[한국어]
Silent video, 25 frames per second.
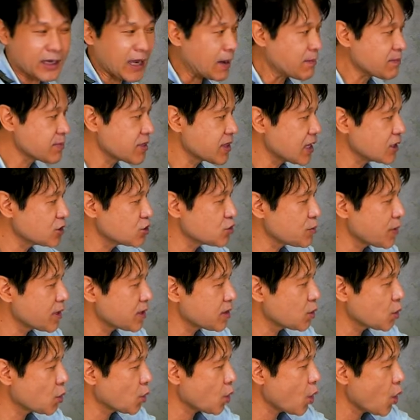
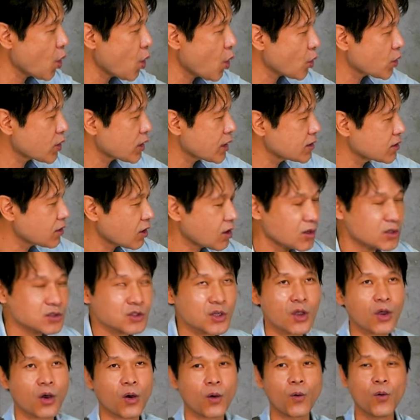감싸주면서 이렇게
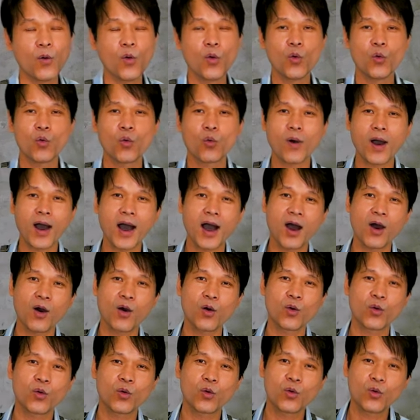떨어져요.
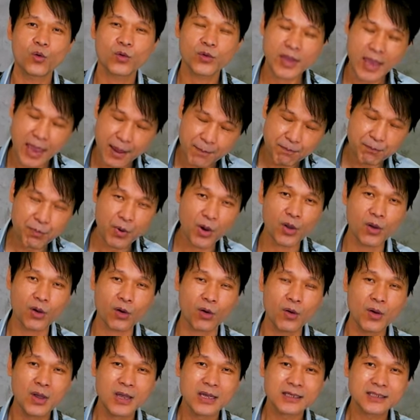와우,
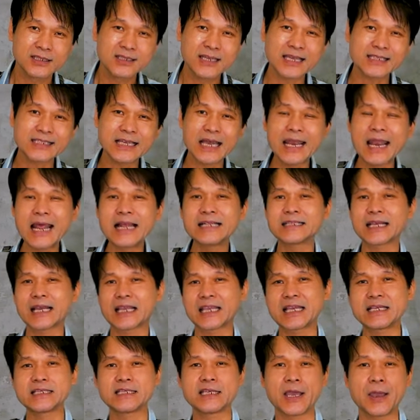예뻐요. 그게 샤넬
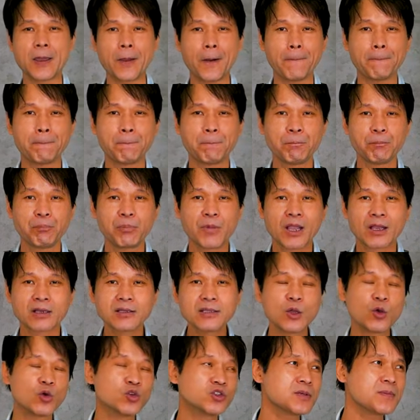자켓이에요.
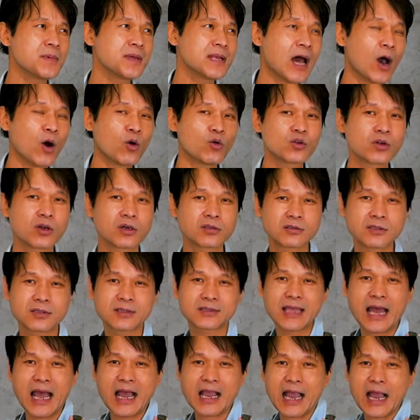근데 요즘에 나오는
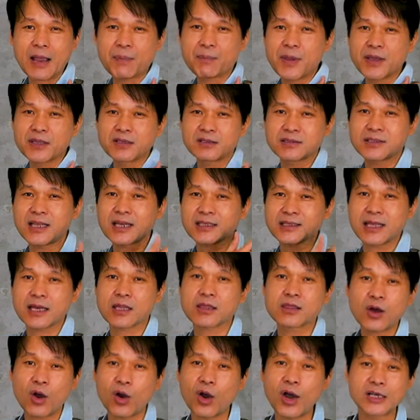것들은 다 각패드를 딱딱
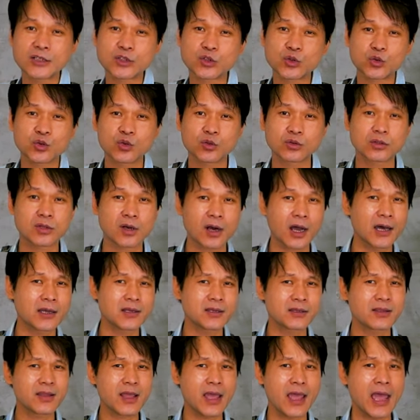써가지고
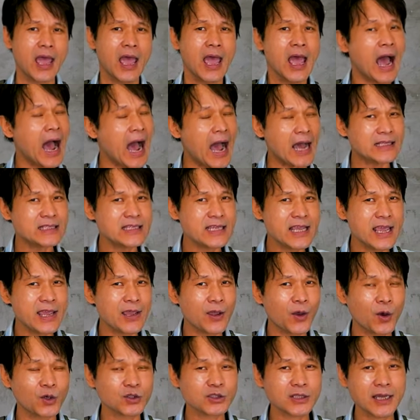들어가는데
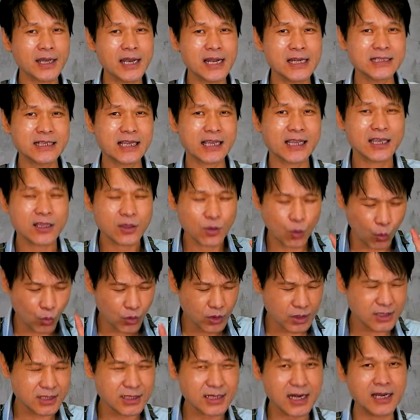아니에요. 샤넬 자켓
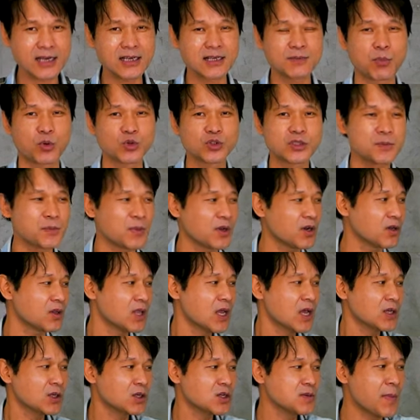오리지널을 보시면은
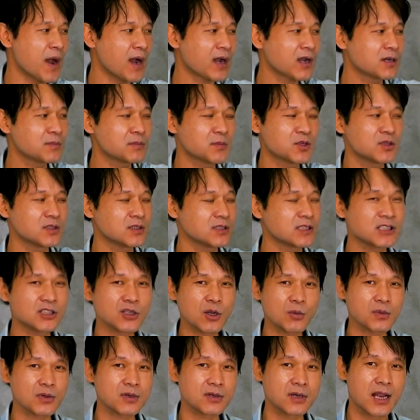이만큼을
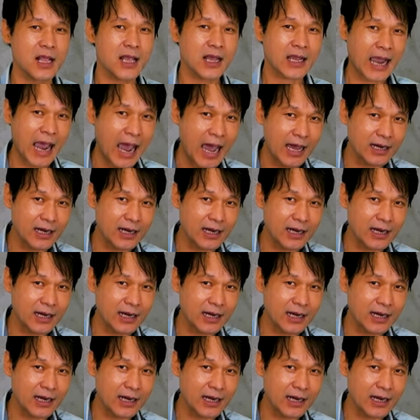시접을